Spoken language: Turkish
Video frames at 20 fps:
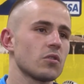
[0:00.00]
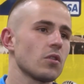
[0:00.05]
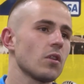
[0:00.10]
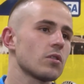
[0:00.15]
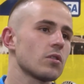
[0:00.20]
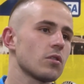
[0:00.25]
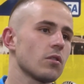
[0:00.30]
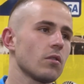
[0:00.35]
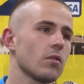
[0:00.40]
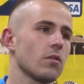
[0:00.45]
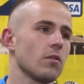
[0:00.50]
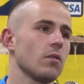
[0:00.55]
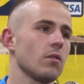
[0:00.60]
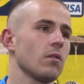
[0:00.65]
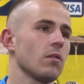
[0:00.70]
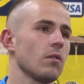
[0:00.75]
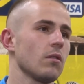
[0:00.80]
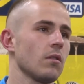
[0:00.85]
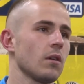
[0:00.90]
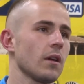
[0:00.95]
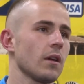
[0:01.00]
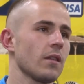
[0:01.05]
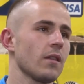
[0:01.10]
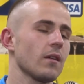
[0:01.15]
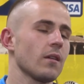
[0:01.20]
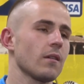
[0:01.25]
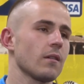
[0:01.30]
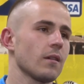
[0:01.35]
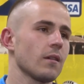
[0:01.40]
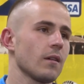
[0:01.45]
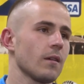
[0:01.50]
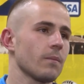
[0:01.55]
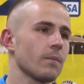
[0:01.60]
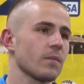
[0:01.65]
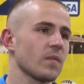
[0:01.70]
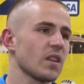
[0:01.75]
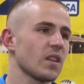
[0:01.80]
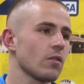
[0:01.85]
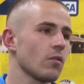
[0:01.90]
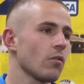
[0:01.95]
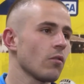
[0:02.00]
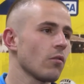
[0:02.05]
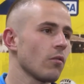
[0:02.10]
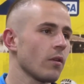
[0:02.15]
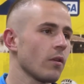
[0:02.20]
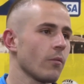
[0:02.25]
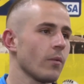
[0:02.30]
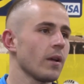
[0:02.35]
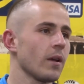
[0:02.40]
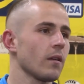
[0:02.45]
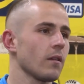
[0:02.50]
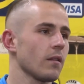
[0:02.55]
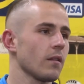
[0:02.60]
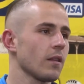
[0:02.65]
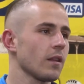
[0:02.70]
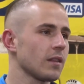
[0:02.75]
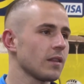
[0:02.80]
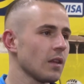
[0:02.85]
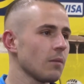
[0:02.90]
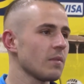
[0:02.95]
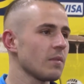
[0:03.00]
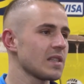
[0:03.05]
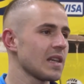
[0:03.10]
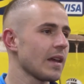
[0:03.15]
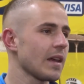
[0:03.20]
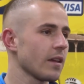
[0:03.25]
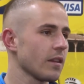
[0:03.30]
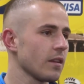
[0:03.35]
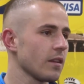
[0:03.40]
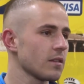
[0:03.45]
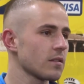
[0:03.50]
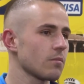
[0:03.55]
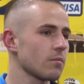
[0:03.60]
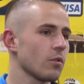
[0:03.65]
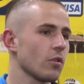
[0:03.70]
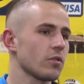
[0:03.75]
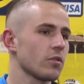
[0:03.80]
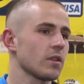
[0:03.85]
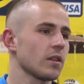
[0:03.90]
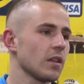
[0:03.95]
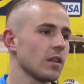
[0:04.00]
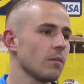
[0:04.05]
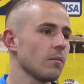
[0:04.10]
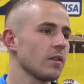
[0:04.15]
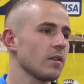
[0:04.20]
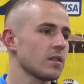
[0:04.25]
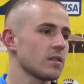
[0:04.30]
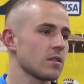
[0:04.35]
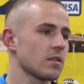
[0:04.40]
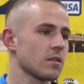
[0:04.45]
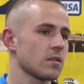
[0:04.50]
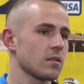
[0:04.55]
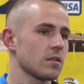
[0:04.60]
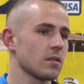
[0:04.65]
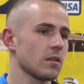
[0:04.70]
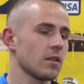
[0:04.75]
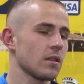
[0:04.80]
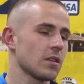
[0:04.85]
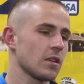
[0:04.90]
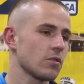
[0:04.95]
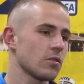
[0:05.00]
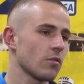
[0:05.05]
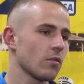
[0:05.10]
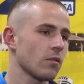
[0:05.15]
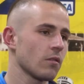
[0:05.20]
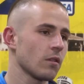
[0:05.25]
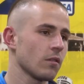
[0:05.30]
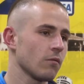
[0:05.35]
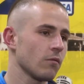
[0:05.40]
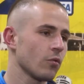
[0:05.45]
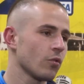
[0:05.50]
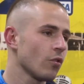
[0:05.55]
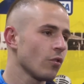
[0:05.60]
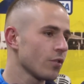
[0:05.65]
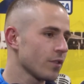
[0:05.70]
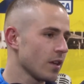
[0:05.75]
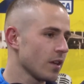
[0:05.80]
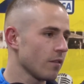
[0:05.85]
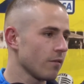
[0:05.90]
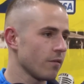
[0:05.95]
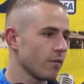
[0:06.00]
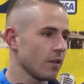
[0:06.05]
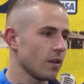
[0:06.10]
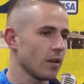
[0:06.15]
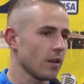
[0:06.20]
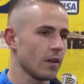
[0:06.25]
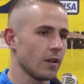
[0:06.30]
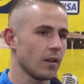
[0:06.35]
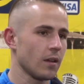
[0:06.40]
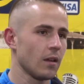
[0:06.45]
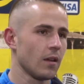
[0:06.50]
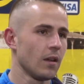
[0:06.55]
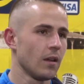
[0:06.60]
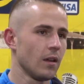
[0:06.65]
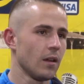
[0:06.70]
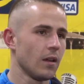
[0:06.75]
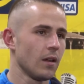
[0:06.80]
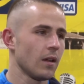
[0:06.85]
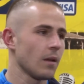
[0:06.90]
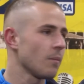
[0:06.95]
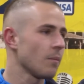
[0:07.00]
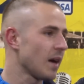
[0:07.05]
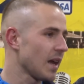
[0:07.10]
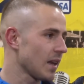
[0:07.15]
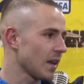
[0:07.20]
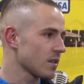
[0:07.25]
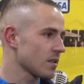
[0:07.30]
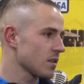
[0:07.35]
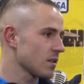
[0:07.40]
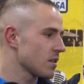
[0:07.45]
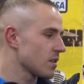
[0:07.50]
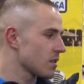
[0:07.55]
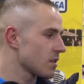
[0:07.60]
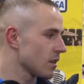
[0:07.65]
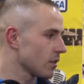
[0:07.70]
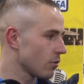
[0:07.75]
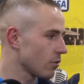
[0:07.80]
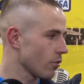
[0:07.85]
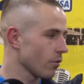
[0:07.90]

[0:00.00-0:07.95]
Kazandığımız için mutluyum. İnandık ve istedik. Umarım Atilla Zalai'nin sakatlığı da ciddi değildir, diye konuştu.